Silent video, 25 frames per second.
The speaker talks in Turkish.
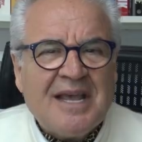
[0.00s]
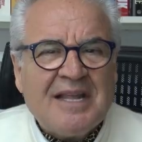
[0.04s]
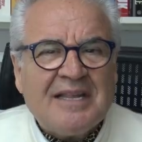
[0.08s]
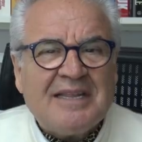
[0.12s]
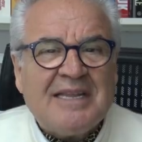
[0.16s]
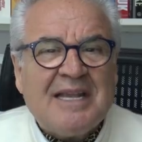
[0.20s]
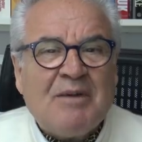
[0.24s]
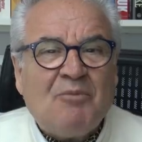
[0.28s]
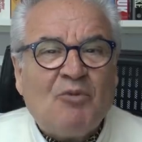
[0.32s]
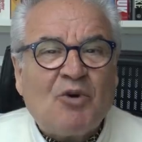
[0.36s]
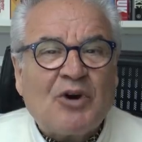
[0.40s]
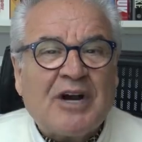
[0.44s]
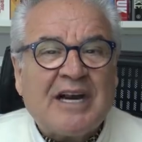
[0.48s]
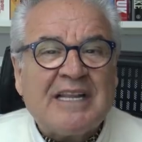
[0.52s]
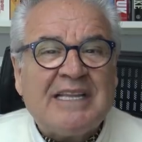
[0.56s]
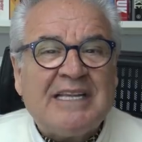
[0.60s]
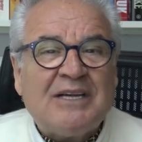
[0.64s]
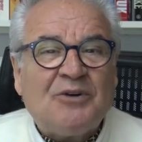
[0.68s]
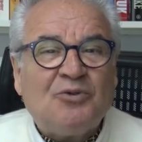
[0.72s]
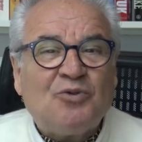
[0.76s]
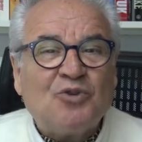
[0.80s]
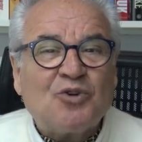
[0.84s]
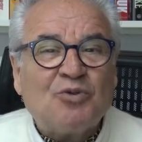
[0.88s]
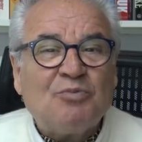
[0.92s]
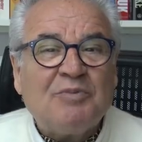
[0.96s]

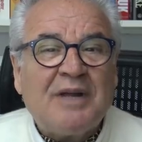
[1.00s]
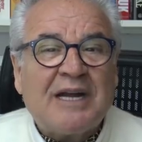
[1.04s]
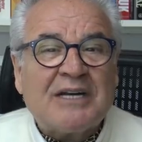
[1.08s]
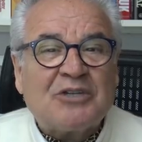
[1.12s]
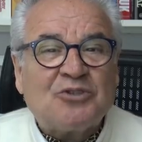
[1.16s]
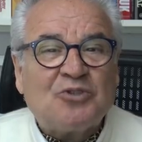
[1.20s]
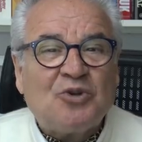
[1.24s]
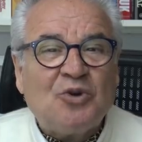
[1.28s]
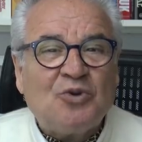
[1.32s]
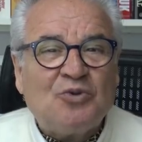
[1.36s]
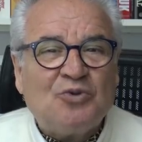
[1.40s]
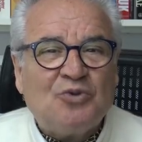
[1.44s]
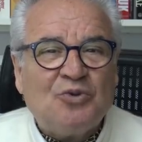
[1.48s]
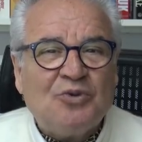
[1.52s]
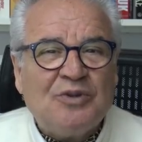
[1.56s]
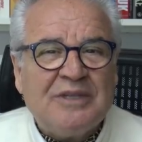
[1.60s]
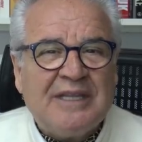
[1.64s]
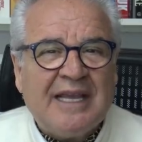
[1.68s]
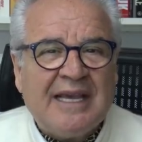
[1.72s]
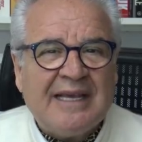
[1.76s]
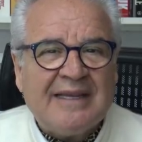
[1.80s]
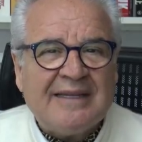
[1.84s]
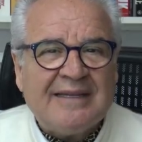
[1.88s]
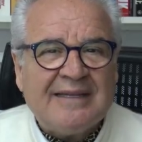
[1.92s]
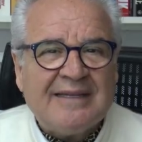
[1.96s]
Demokratik kurumlar
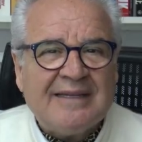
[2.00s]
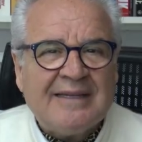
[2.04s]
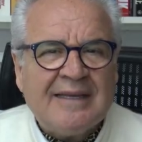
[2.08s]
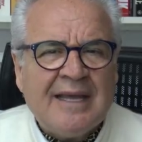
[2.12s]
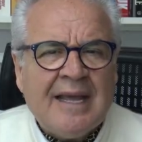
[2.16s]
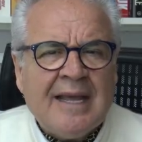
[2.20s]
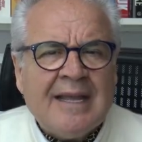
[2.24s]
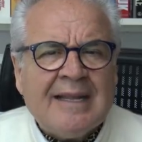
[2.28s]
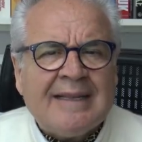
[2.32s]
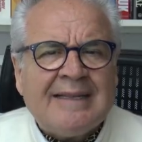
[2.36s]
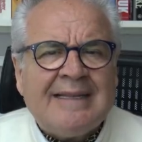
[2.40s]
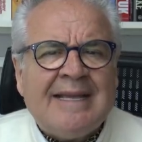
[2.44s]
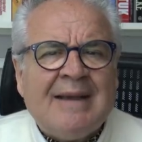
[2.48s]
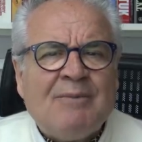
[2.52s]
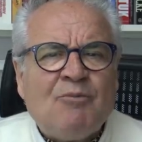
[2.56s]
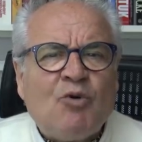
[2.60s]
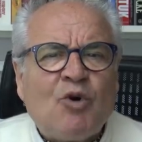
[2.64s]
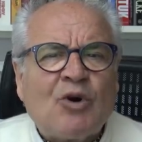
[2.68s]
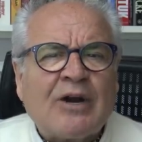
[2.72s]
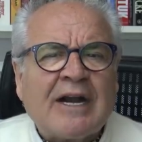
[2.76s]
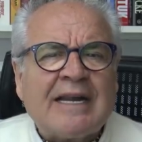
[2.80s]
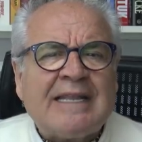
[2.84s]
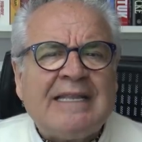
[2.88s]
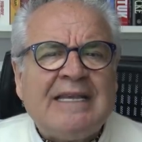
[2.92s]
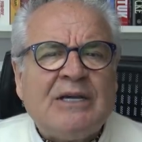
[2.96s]
çöktüğünde,
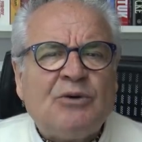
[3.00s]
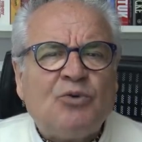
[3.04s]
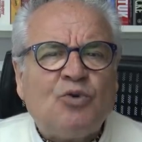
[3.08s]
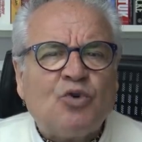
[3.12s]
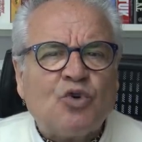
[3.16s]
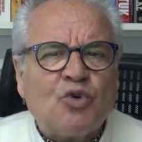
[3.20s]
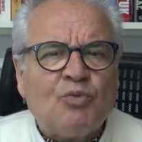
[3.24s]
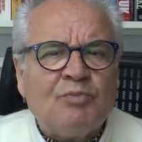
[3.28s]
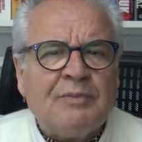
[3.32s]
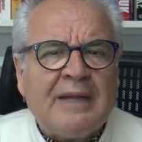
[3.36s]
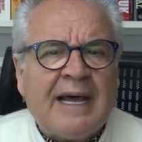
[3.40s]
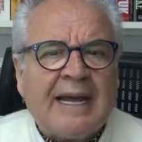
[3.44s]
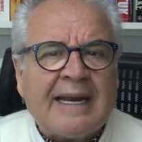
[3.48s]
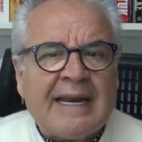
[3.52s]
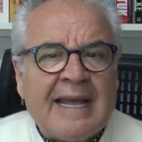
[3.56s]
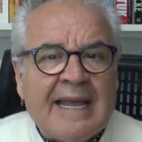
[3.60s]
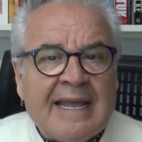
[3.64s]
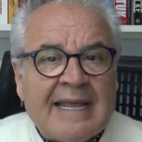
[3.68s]
demokratik kurumlar